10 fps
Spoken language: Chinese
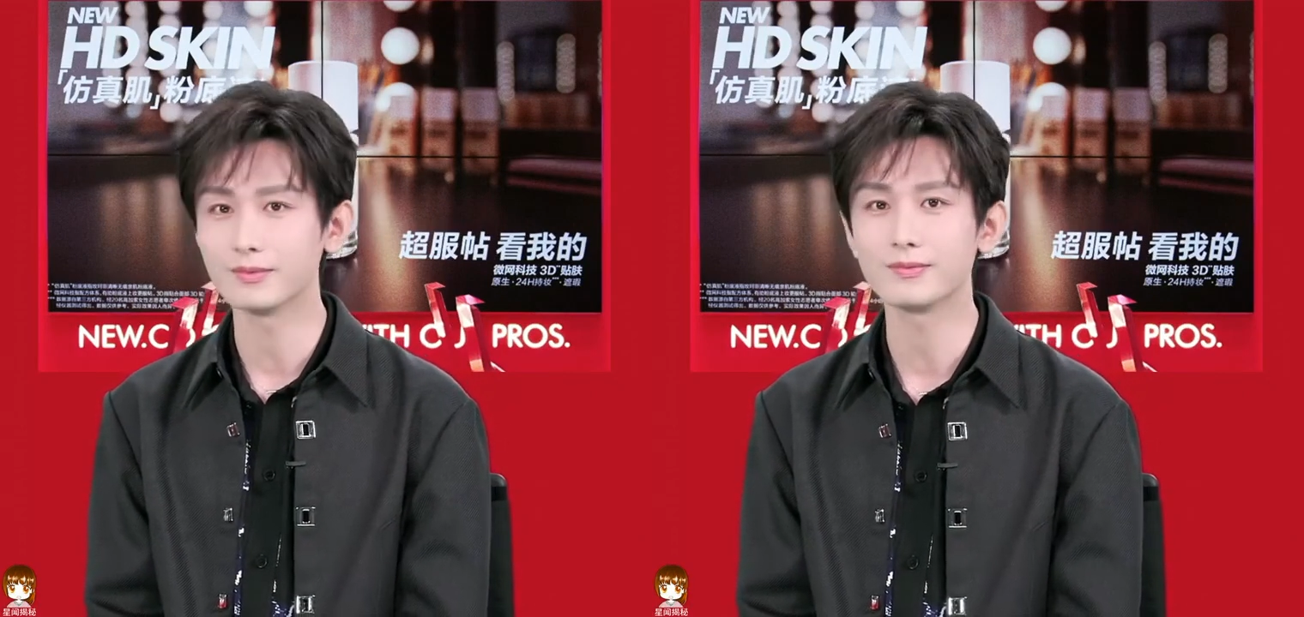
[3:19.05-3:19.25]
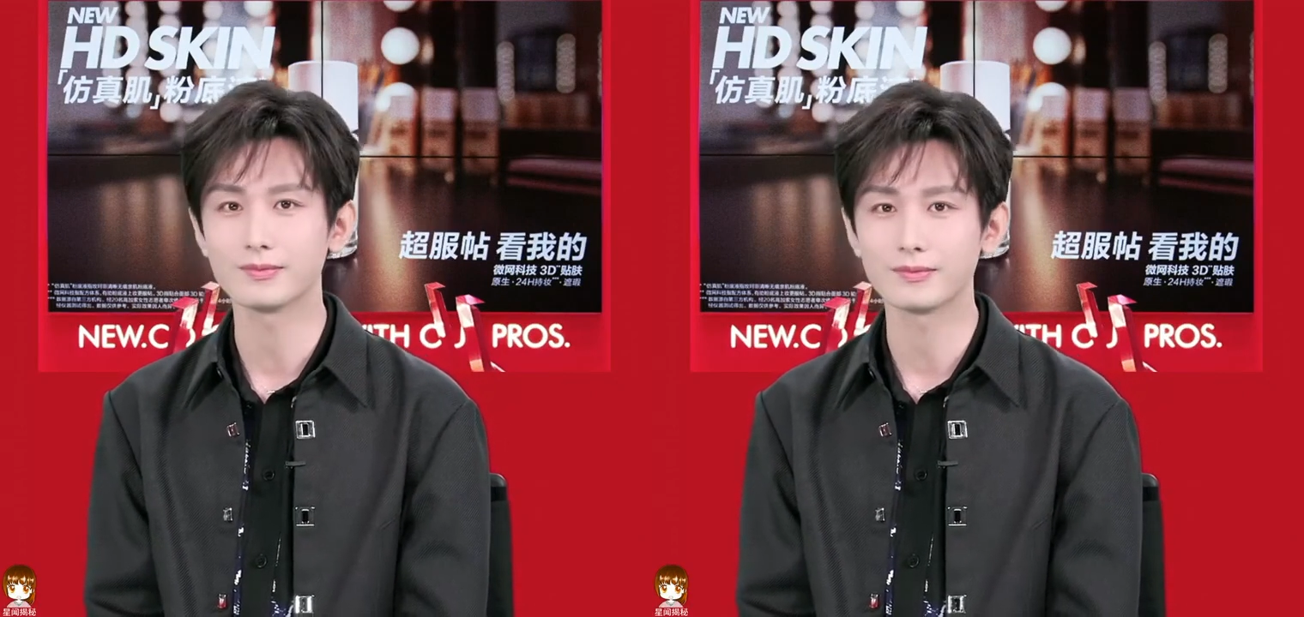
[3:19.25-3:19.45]

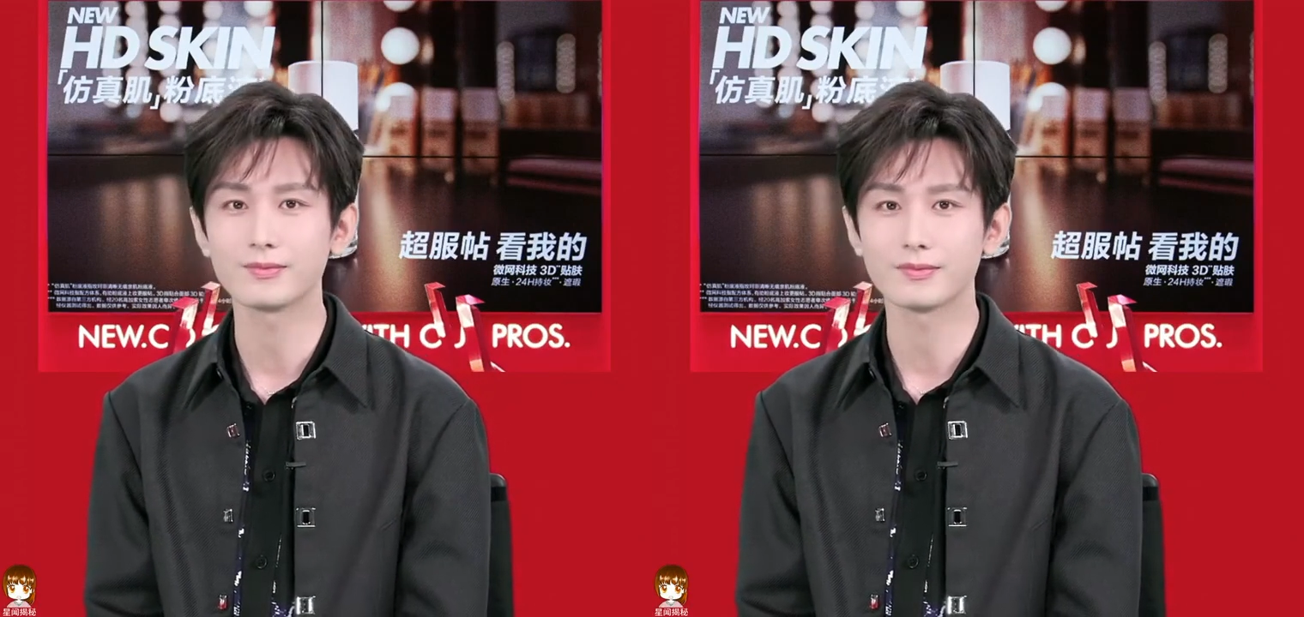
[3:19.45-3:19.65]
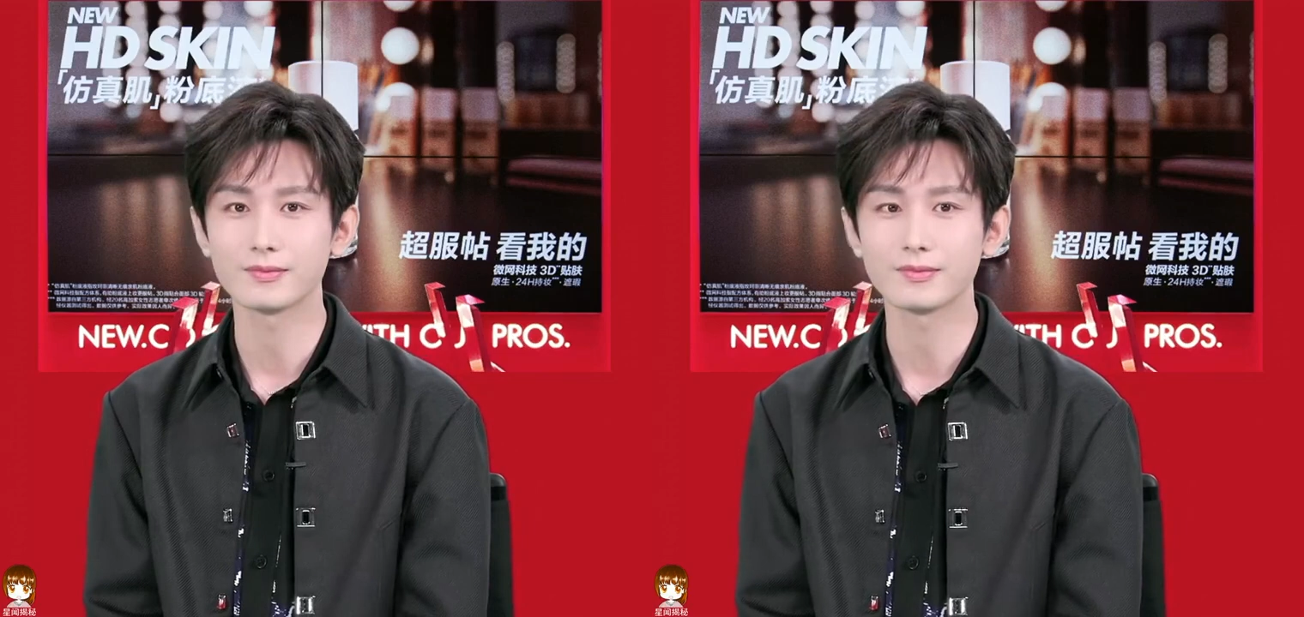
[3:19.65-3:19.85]
那也非
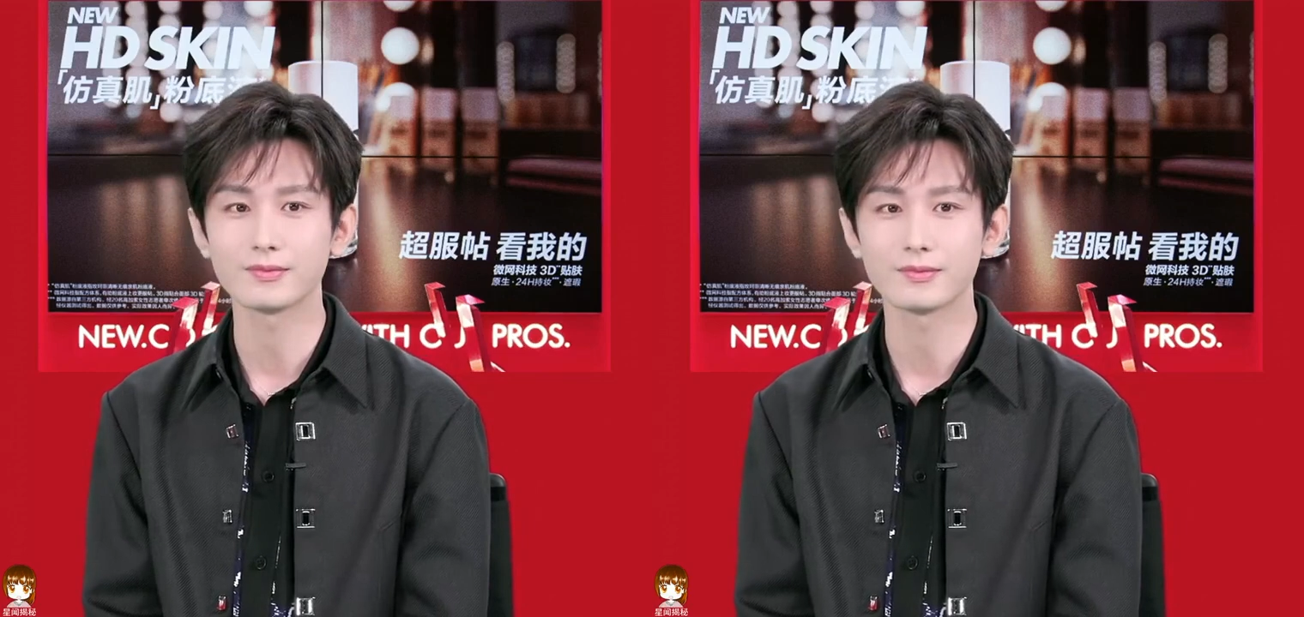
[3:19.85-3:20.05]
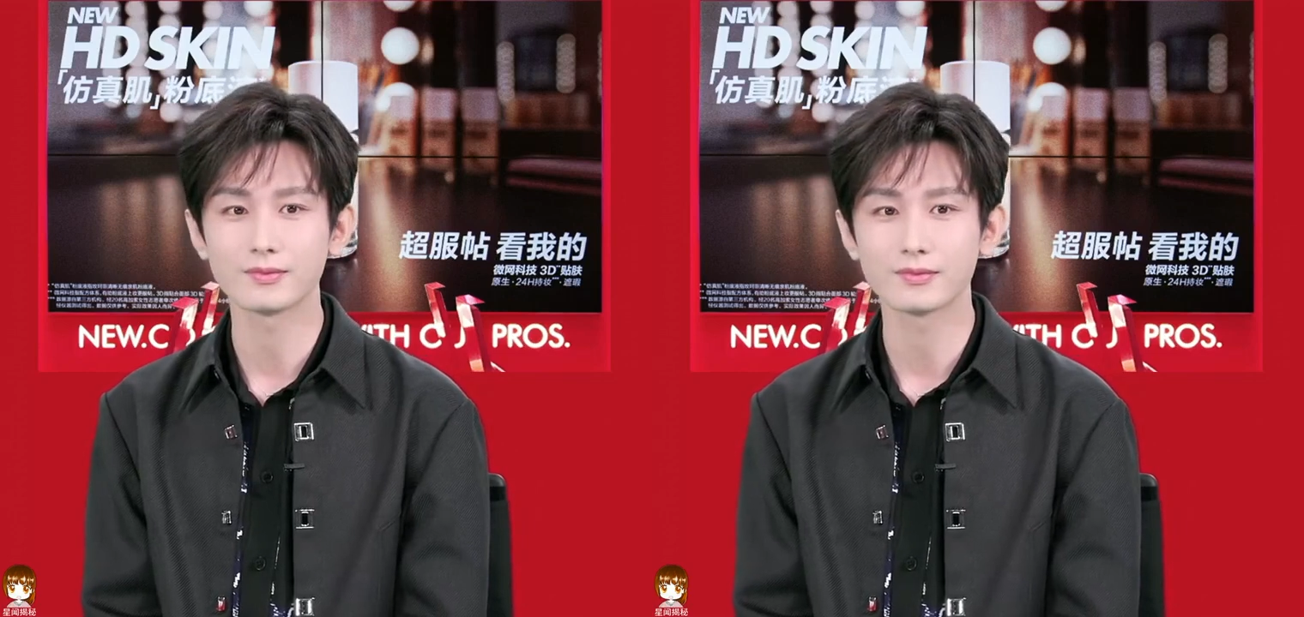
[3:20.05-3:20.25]
常期
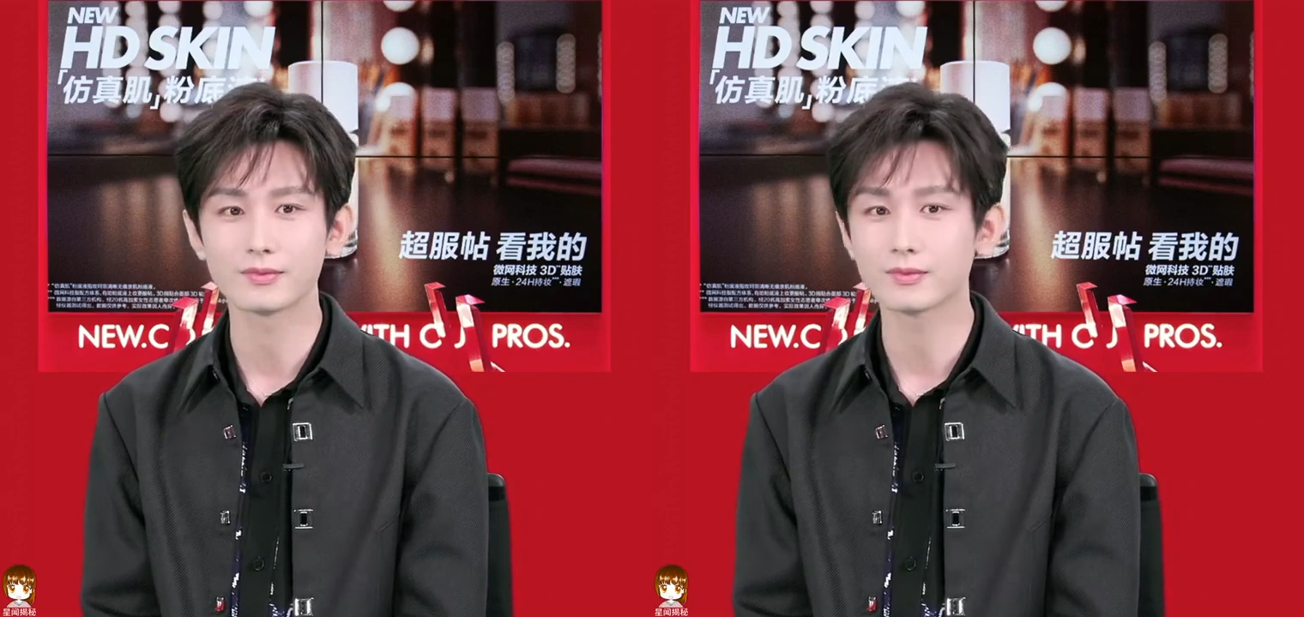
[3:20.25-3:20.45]
待，就是